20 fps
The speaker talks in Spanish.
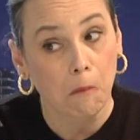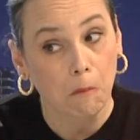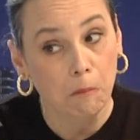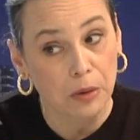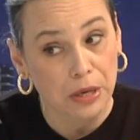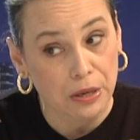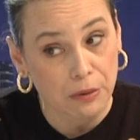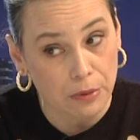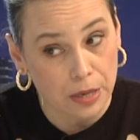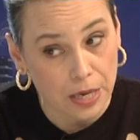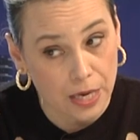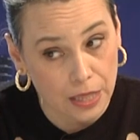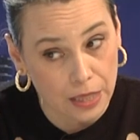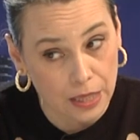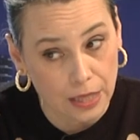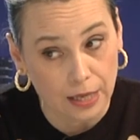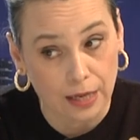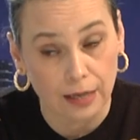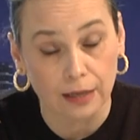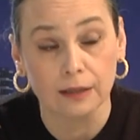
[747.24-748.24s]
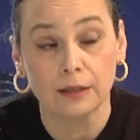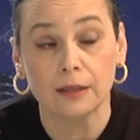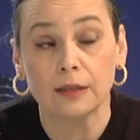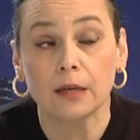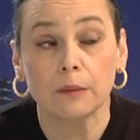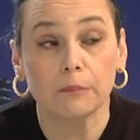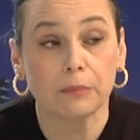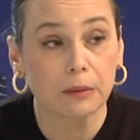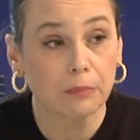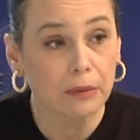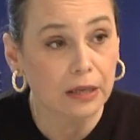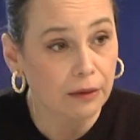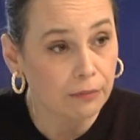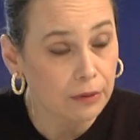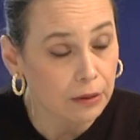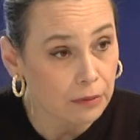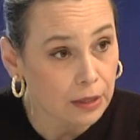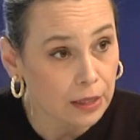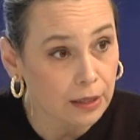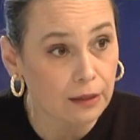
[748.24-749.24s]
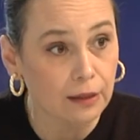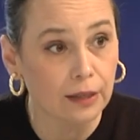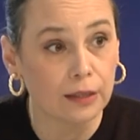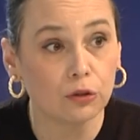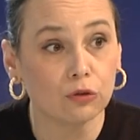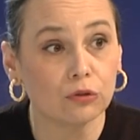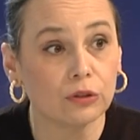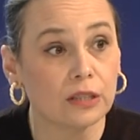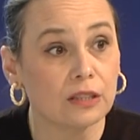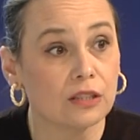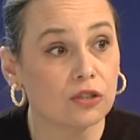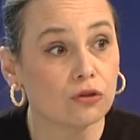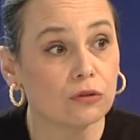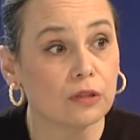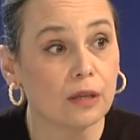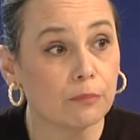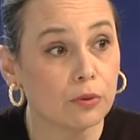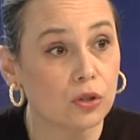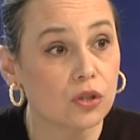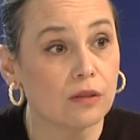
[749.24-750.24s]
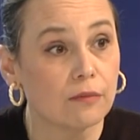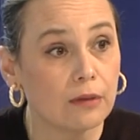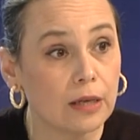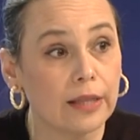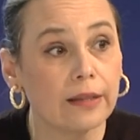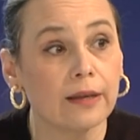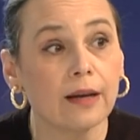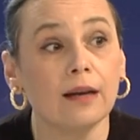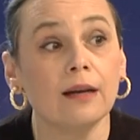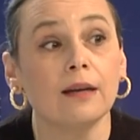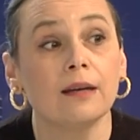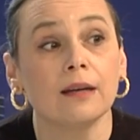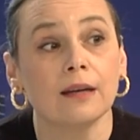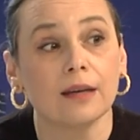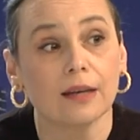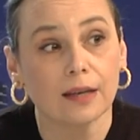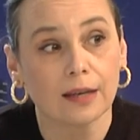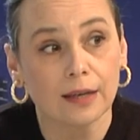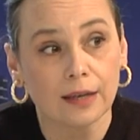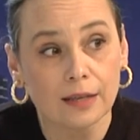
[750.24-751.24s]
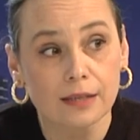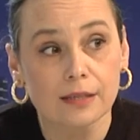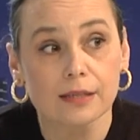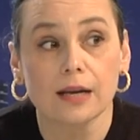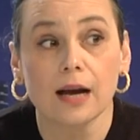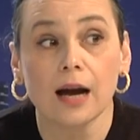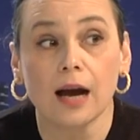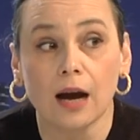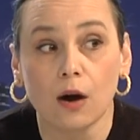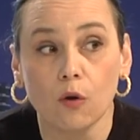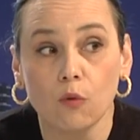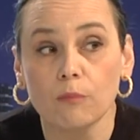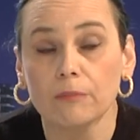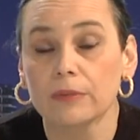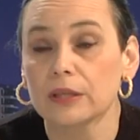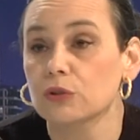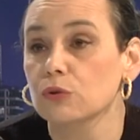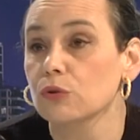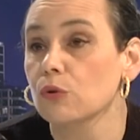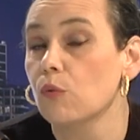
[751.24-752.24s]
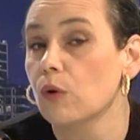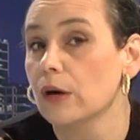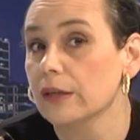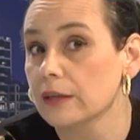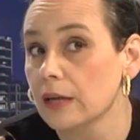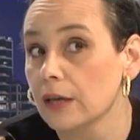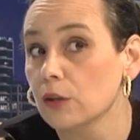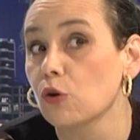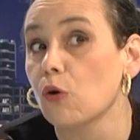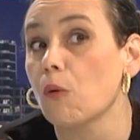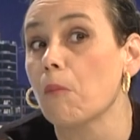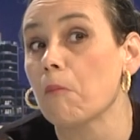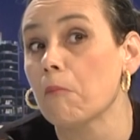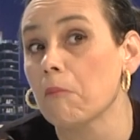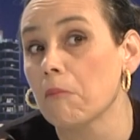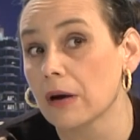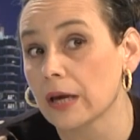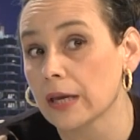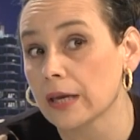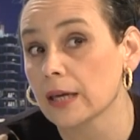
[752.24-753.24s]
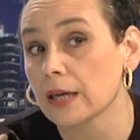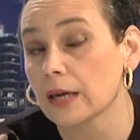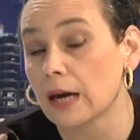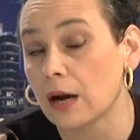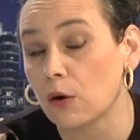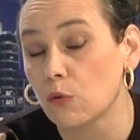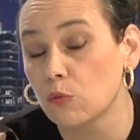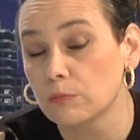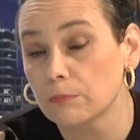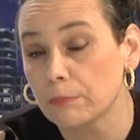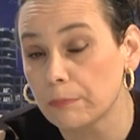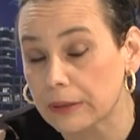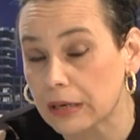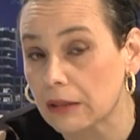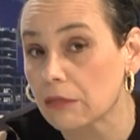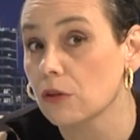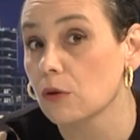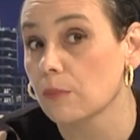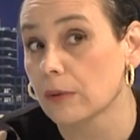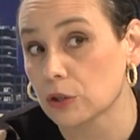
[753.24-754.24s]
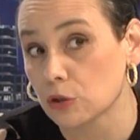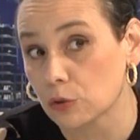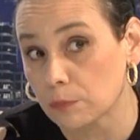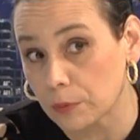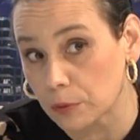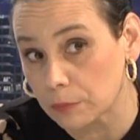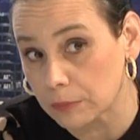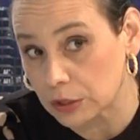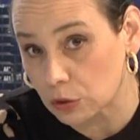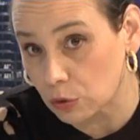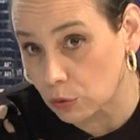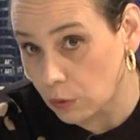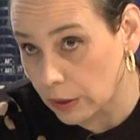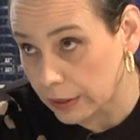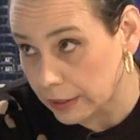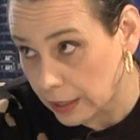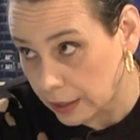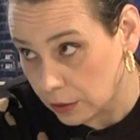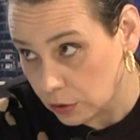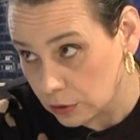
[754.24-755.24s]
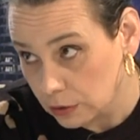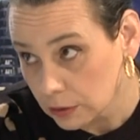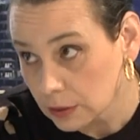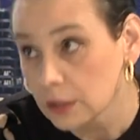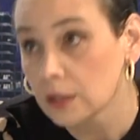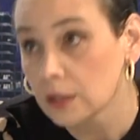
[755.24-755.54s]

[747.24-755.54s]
vivienda primera vivienda y no tienes otra posibilidad, es a un metro cuadrado, eh, a un precio mayor por metro cuadrado